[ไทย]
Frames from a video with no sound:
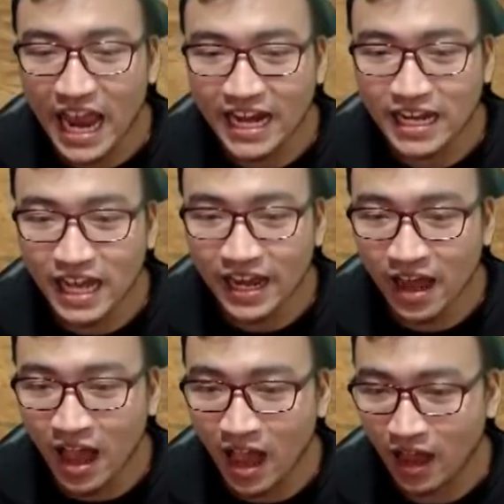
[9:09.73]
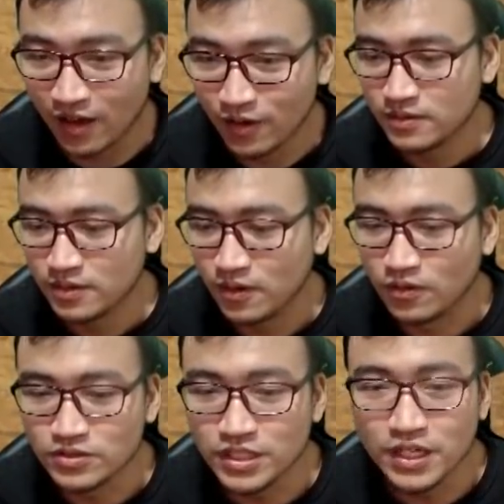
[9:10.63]
งนั่นน่นะ
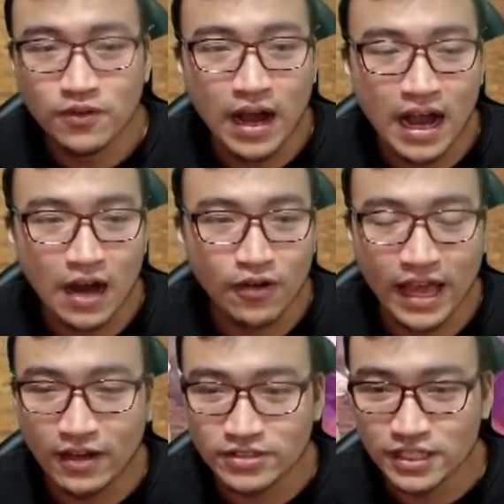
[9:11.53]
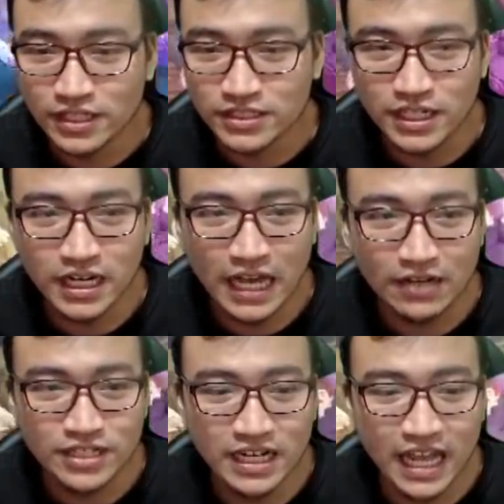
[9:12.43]
จริงว่ะเอาแล้วเจอเจอแล้ว
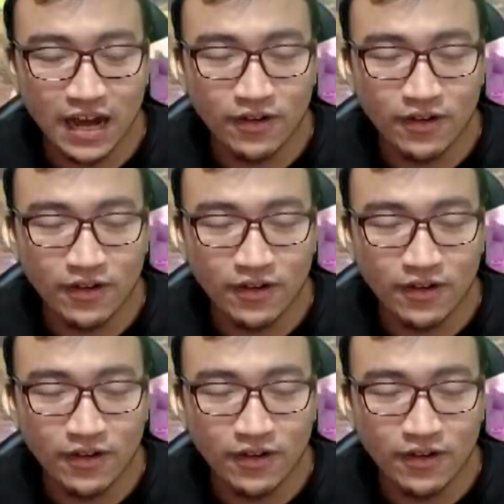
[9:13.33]
เจอแล้ว